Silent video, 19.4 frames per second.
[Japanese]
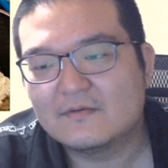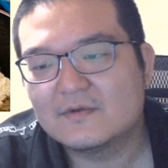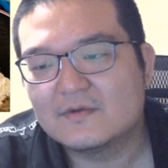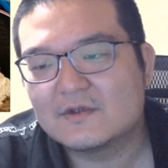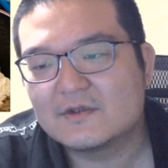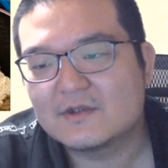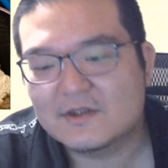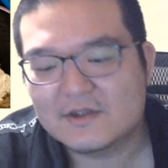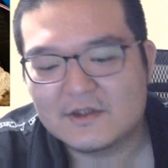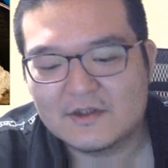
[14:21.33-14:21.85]

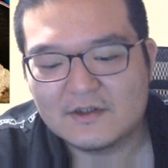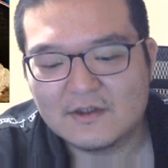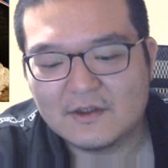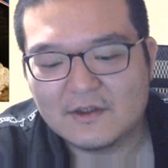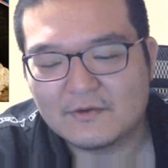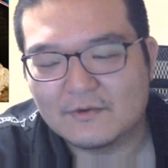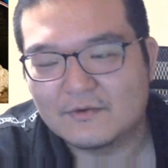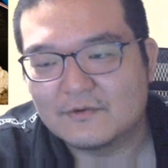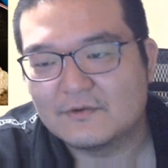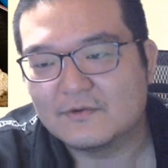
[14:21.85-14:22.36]
写真で
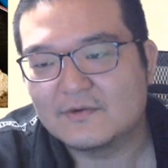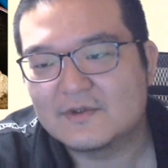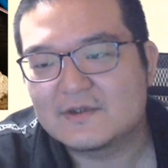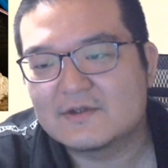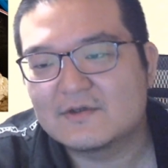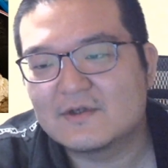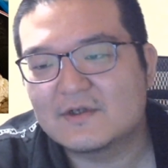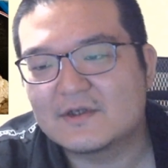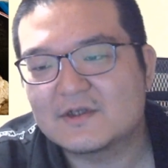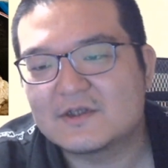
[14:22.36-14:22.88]
撮ると
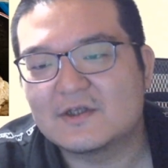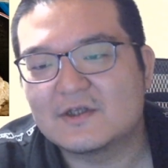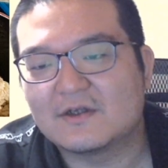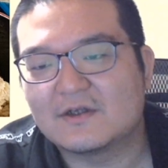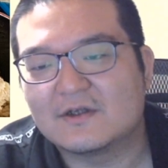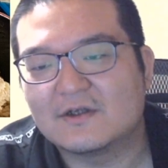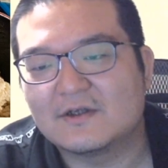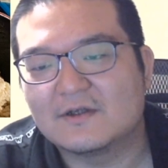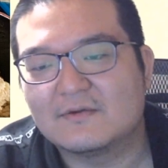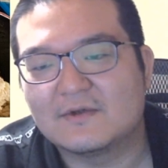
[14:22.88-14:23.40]
忘れがちだ
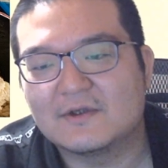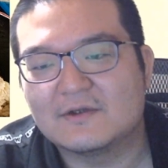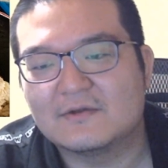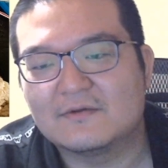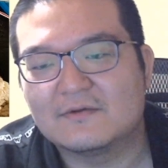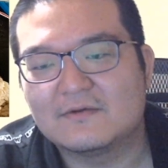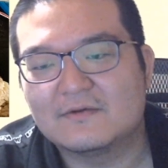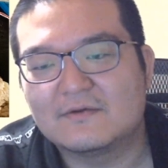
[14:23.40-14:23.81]
な、割と。